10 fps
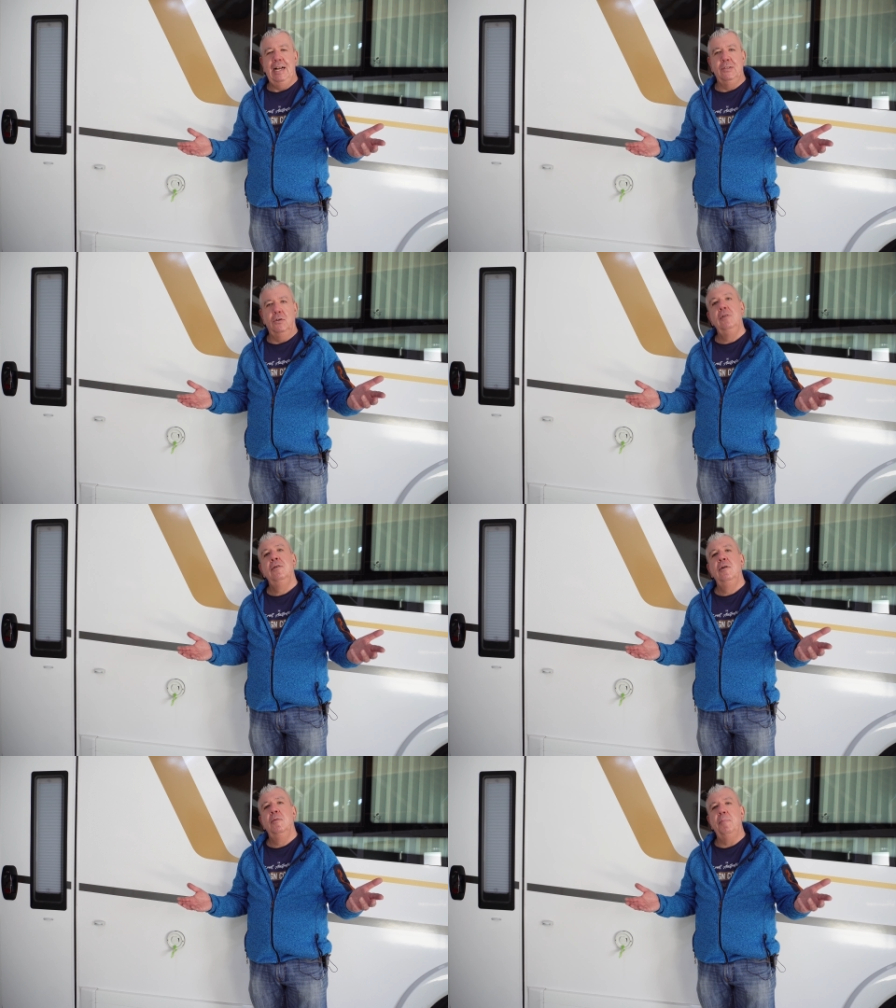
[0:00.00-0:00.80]
Also
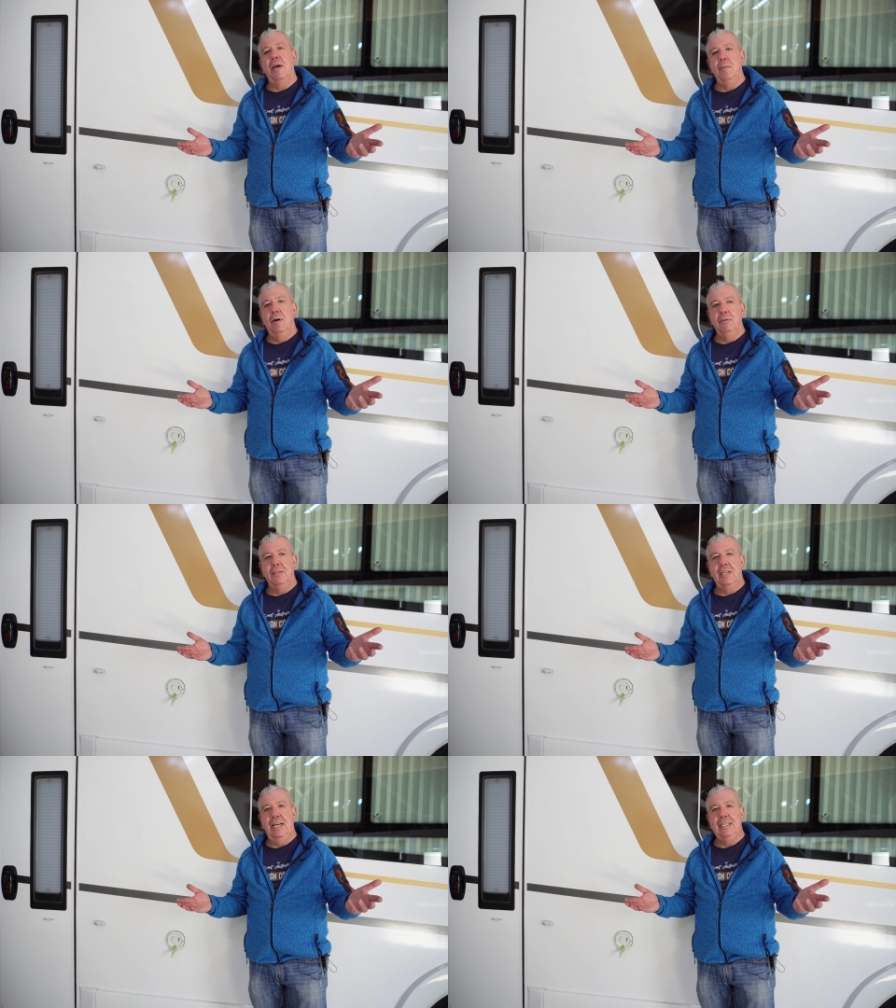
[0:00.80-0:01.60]
bringen wir uns
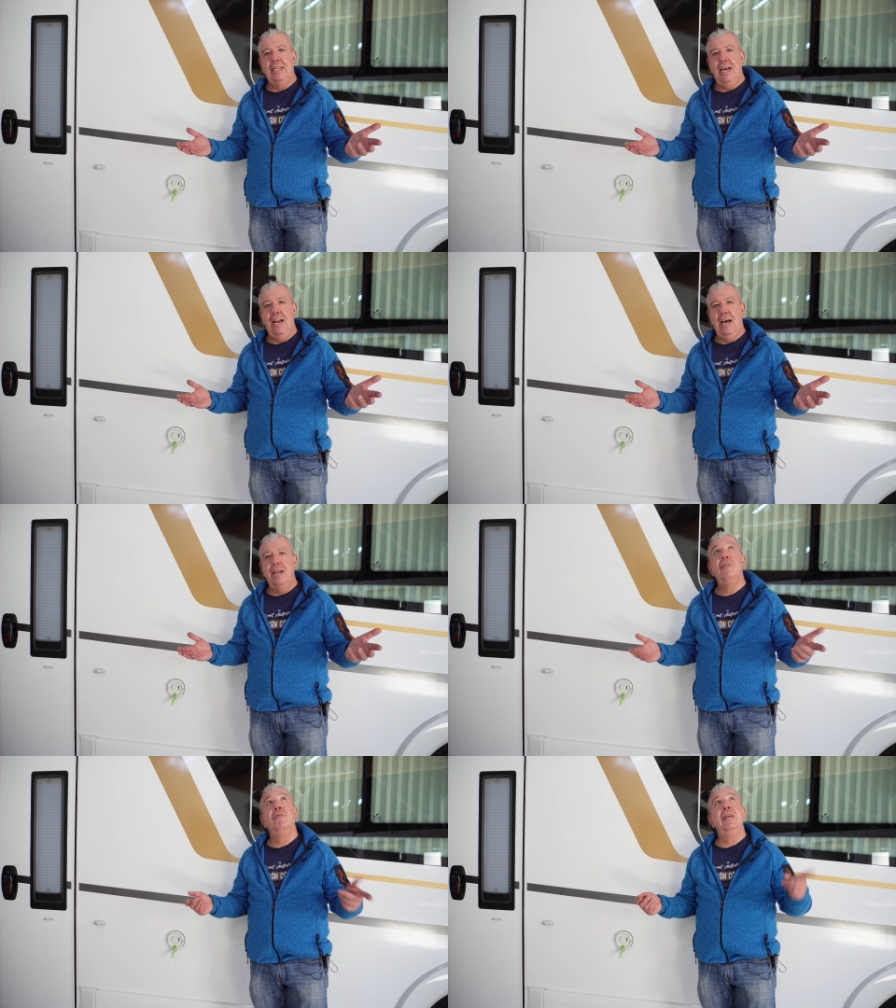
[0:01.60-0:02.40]
das ganze Teil an.